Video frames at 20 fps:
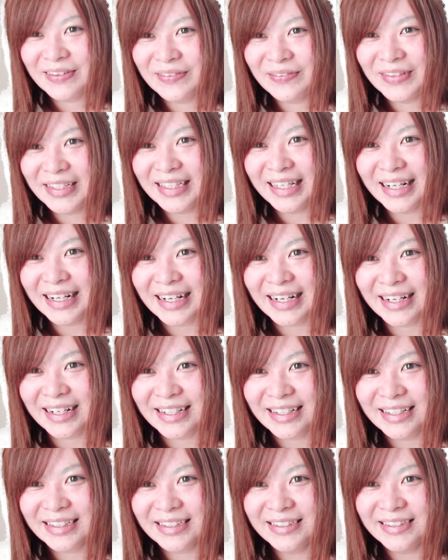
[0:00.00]
みんなが「
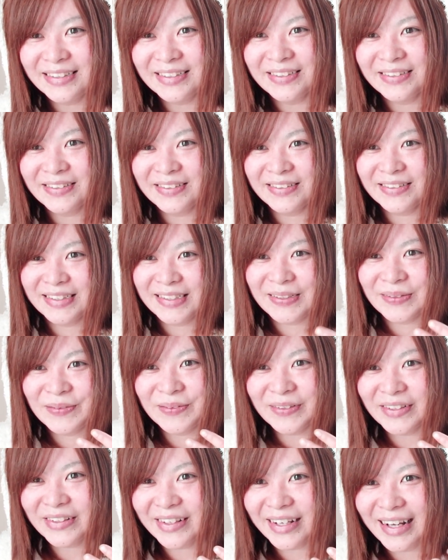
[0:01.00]
ん自
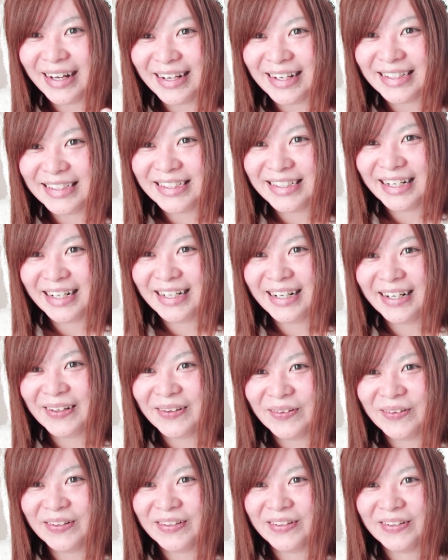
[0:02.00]
分が知らな
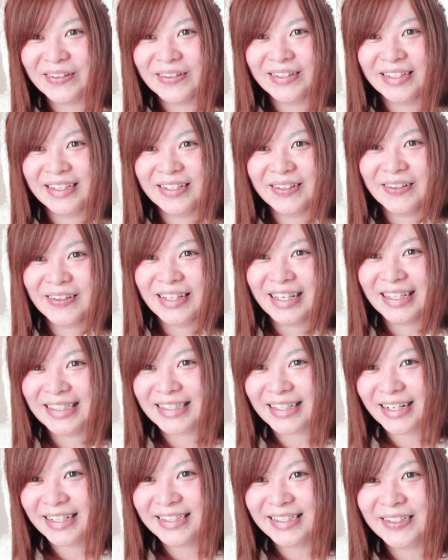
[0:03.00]
い行動いろんなや
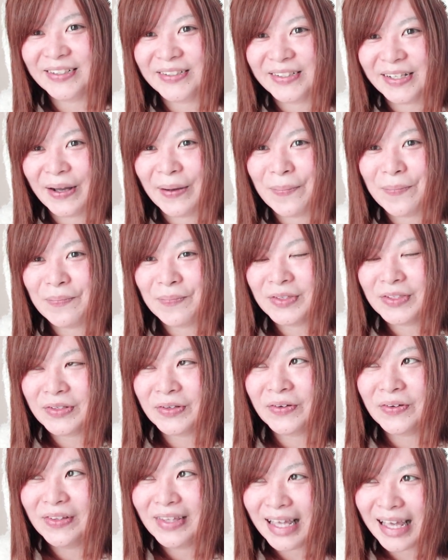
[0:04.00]
つがしちゃうじゃん
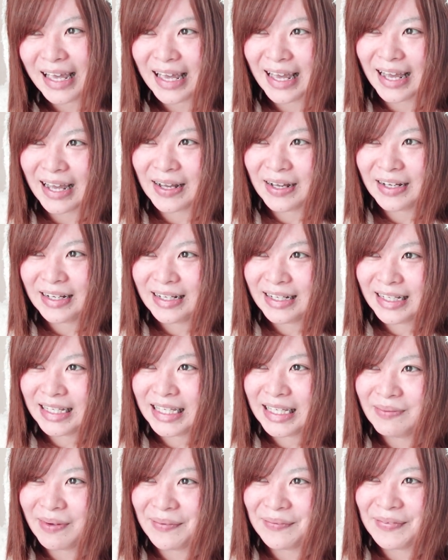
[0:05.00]
そこで
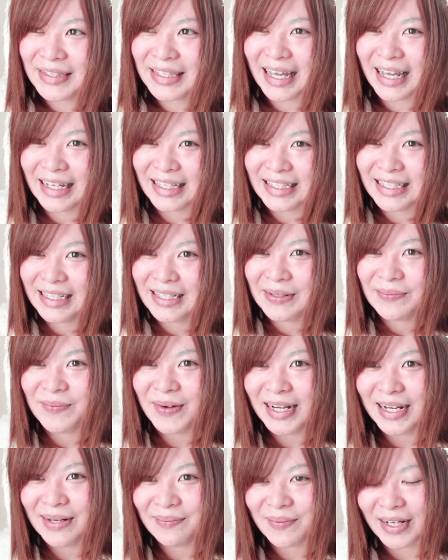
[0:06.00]
今みたいに
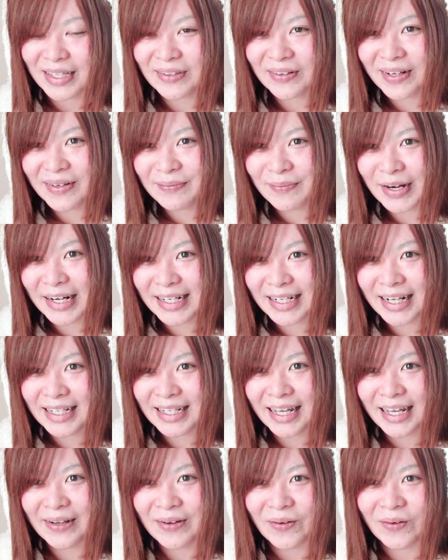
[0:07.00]
まだまとまりが
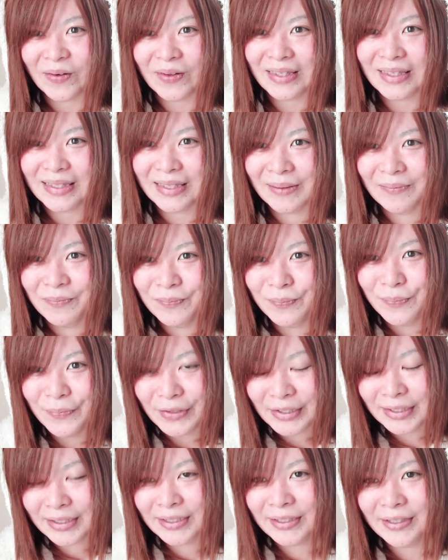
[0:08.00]
ない頃って
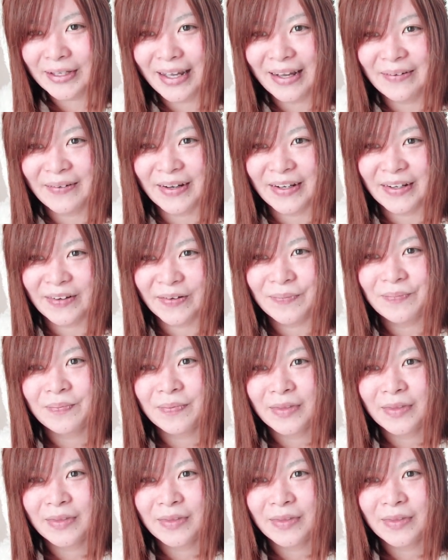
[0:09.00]
もっとやばいの